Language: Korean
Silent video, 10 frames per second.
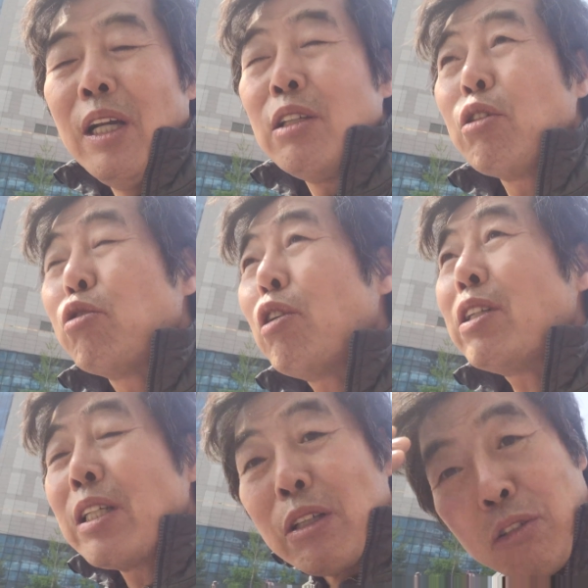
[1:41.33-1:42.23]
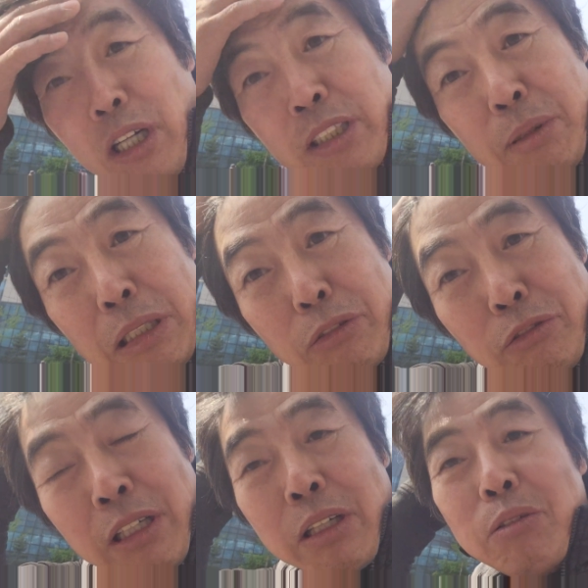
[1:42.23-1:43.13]
소소하게 살고 아침에
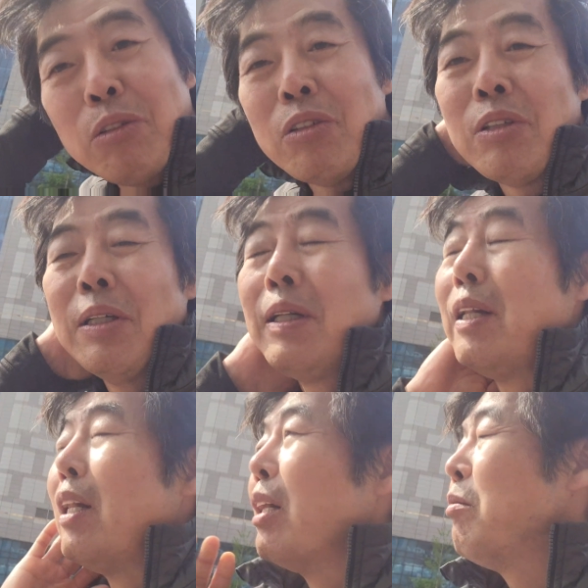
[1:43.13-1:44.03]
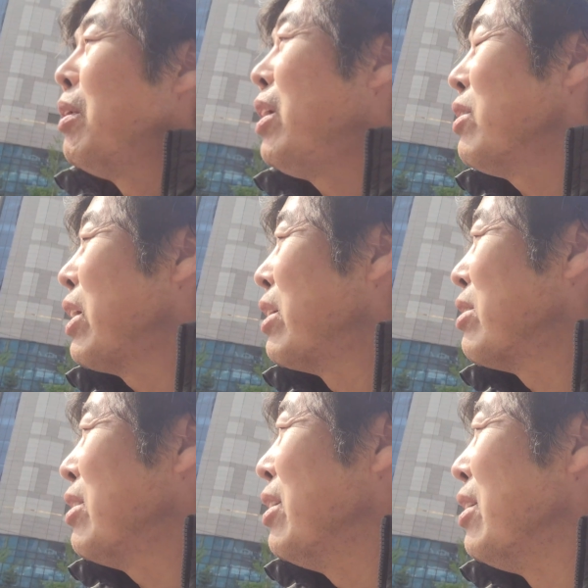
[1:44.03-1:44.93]
세수도 안 했고 뭐 이래서
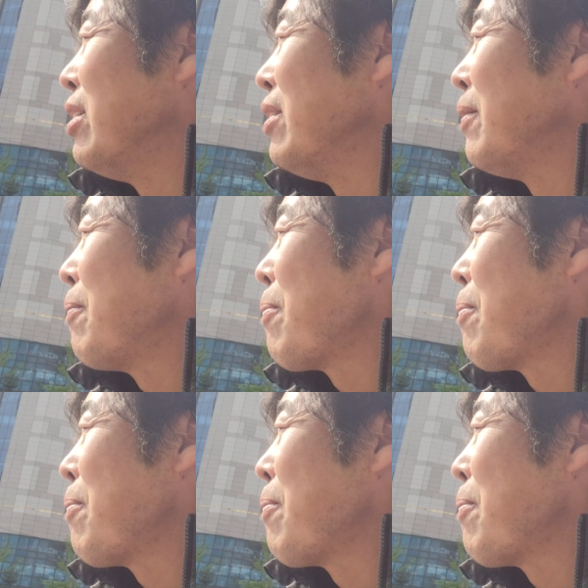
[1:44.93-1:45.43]
하는데